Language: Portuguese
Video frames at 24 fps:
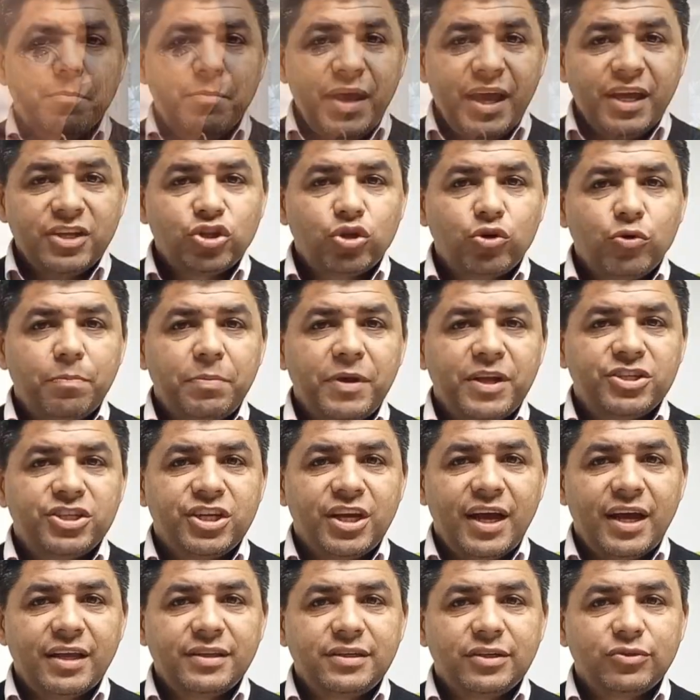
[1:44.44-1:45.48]
Médico
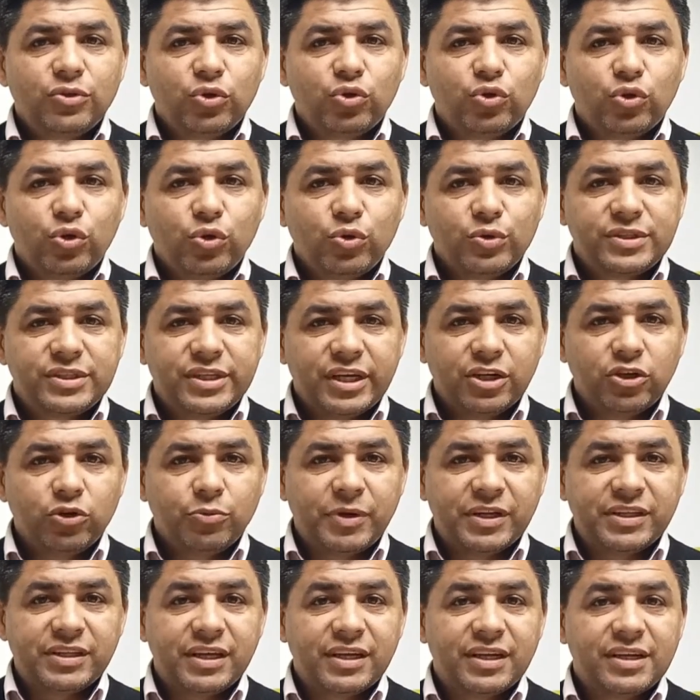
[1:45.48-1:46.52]
pediatra Dr. Luciano
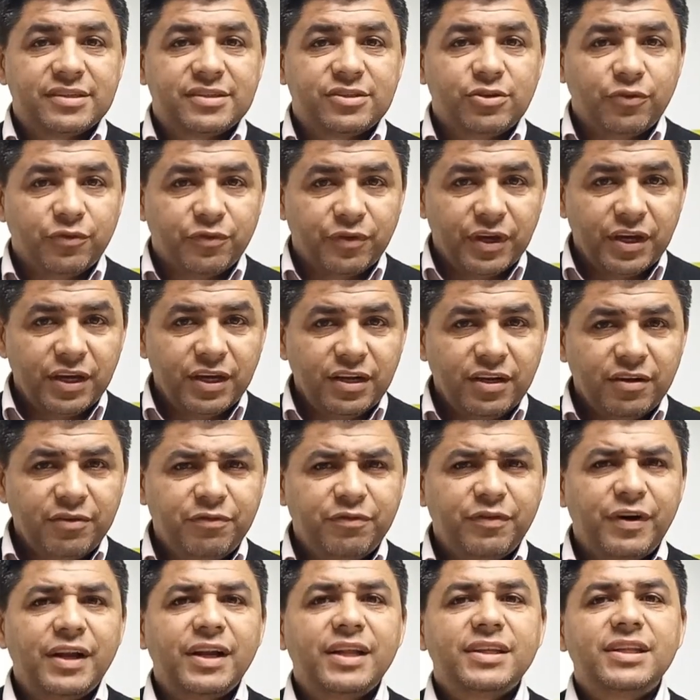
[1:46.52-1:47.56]
Madeira Silveira
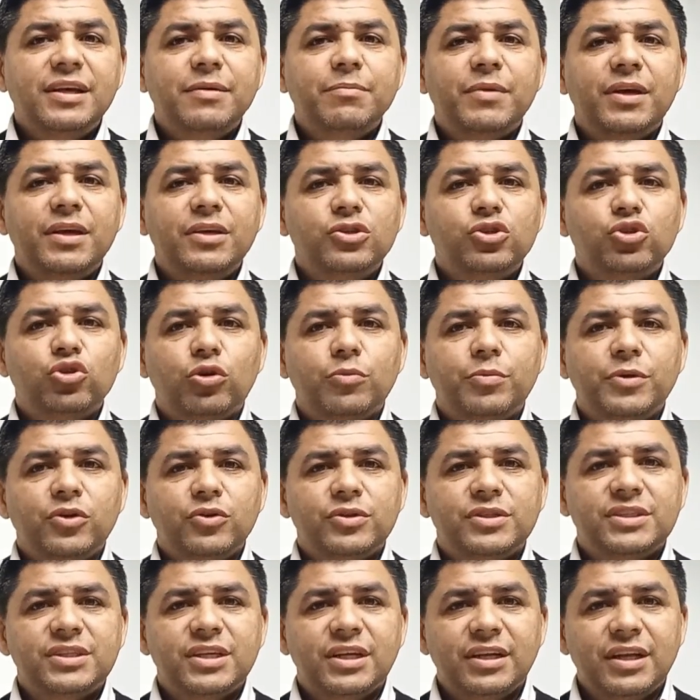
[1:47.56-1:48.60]
fala também sobre
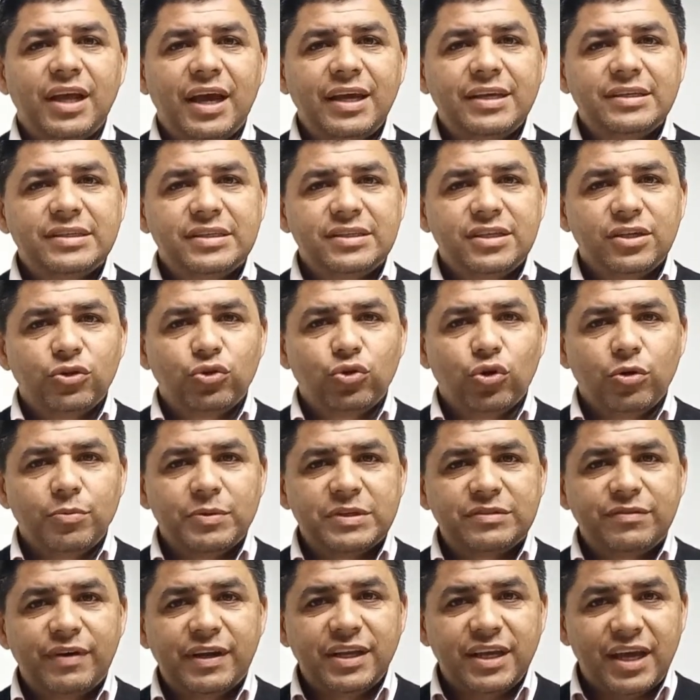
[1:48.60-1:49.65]
os sinais e
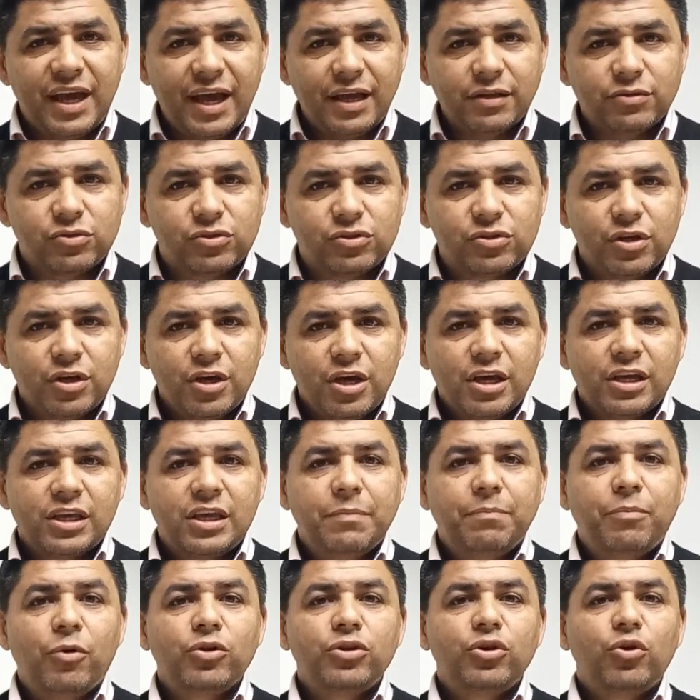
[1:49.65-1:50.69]
sintomas variados
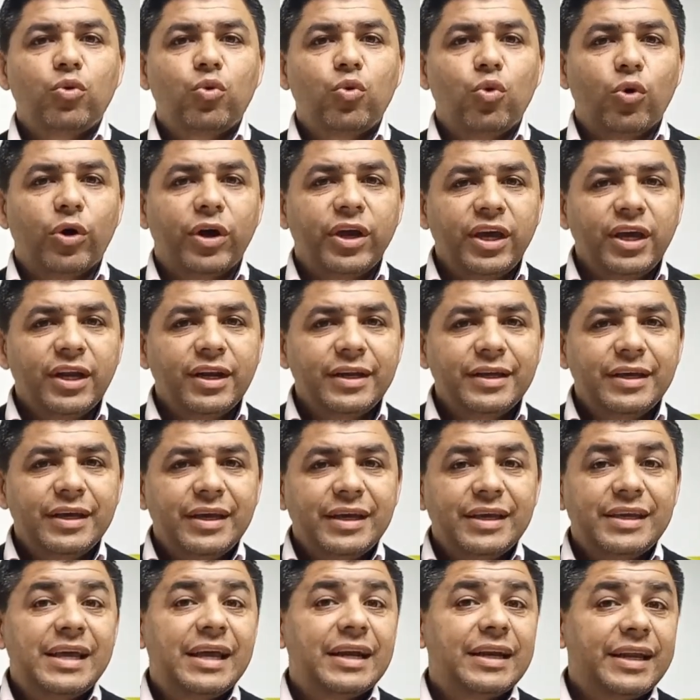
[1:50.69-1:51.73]
que podem ocorrer
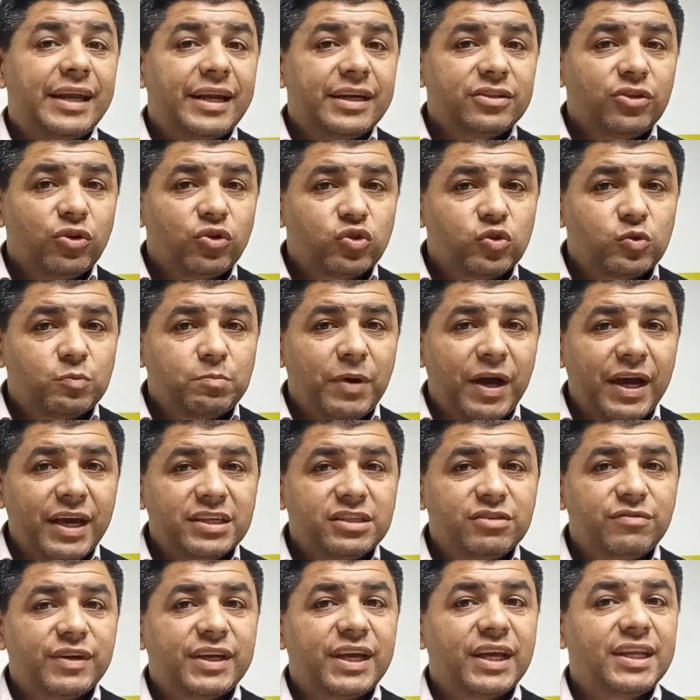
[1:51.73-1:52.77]
e alerta os
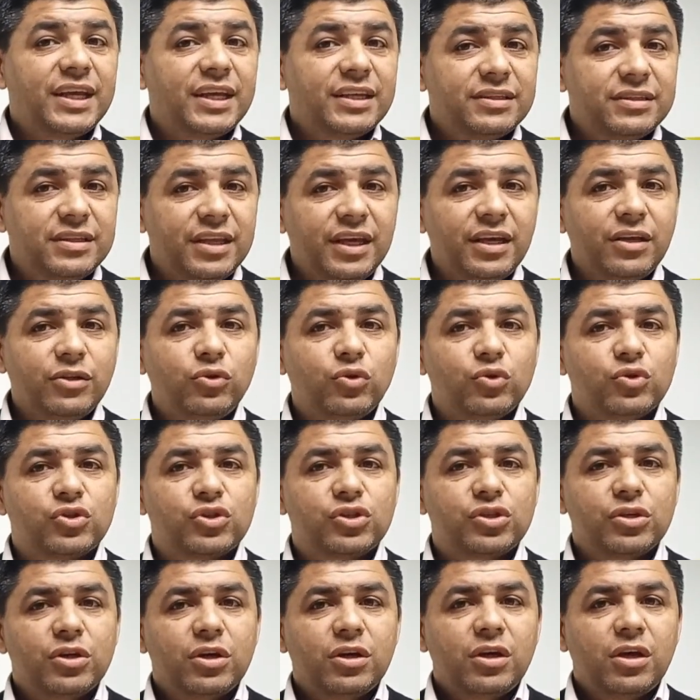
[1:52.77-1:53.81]
pais ficarem
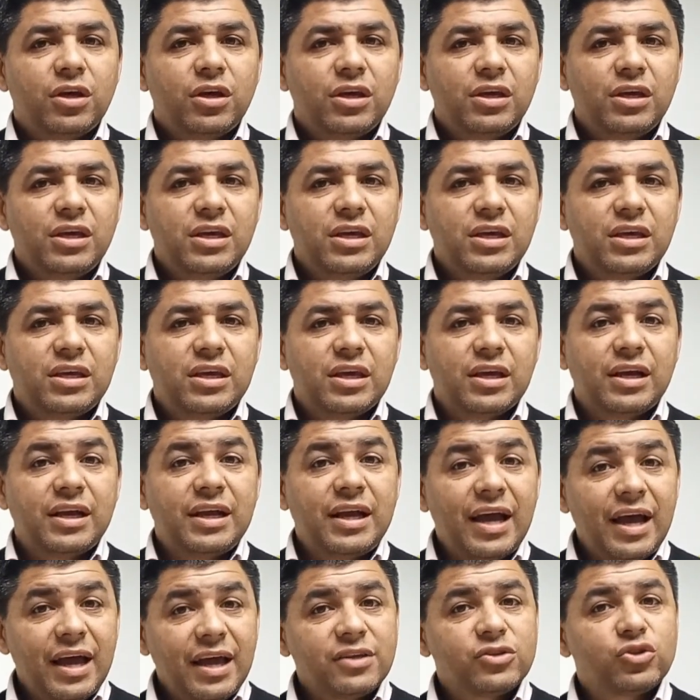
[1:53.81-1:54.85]
atentos e que
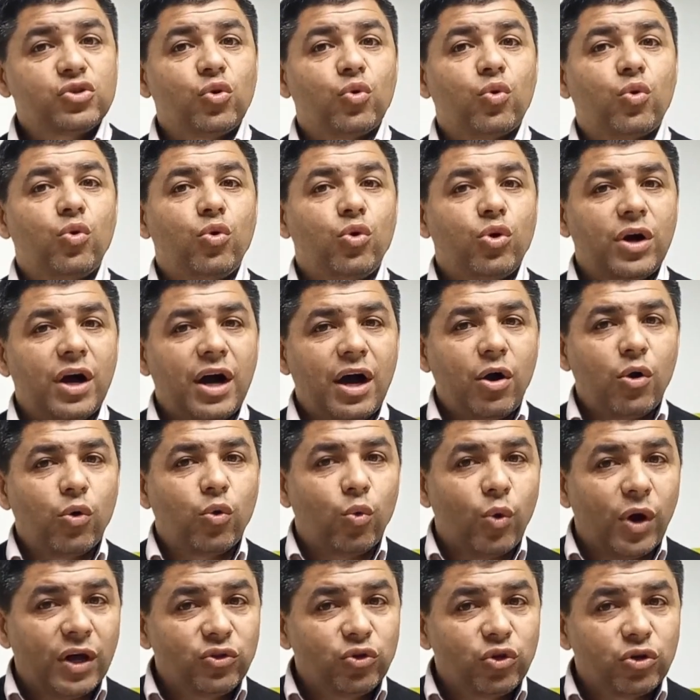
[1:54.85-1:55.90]
caso ocorra
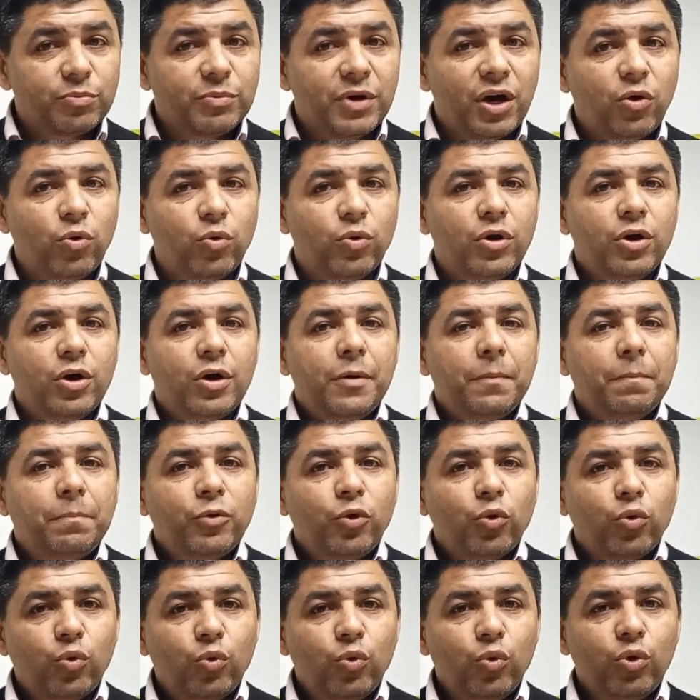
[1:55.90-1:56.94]
algo anormal,
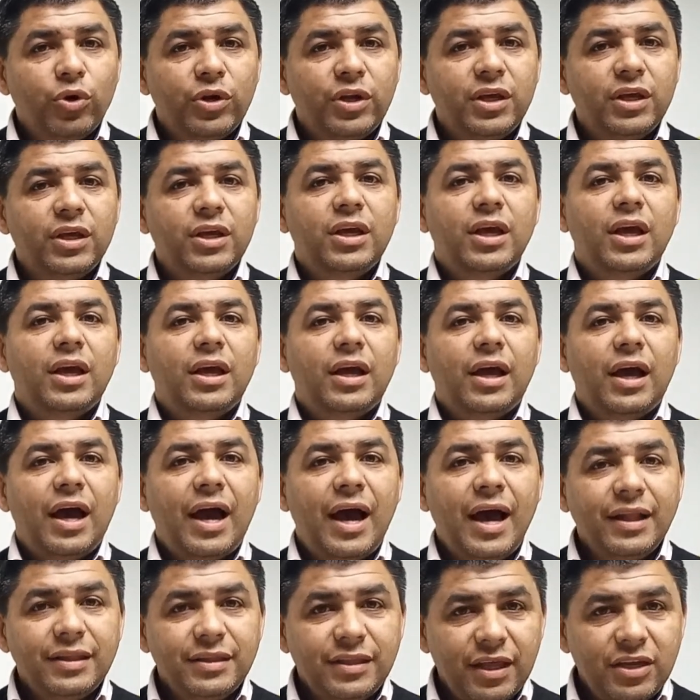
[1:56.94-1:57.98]
procure
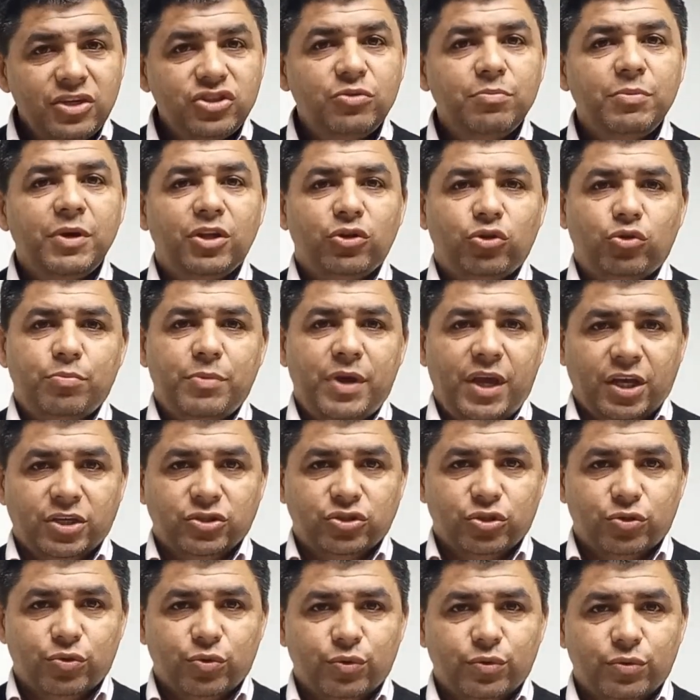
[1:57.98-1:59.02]
atendimento
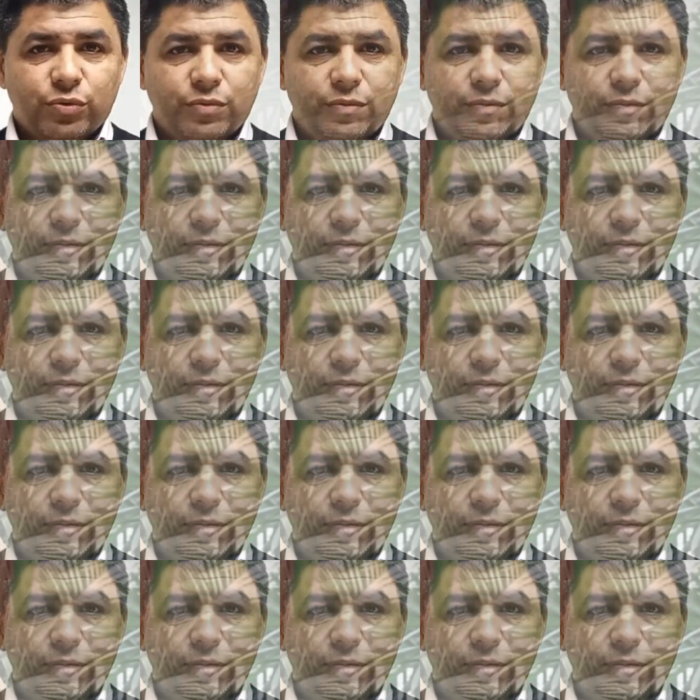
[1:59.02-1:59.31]
médico.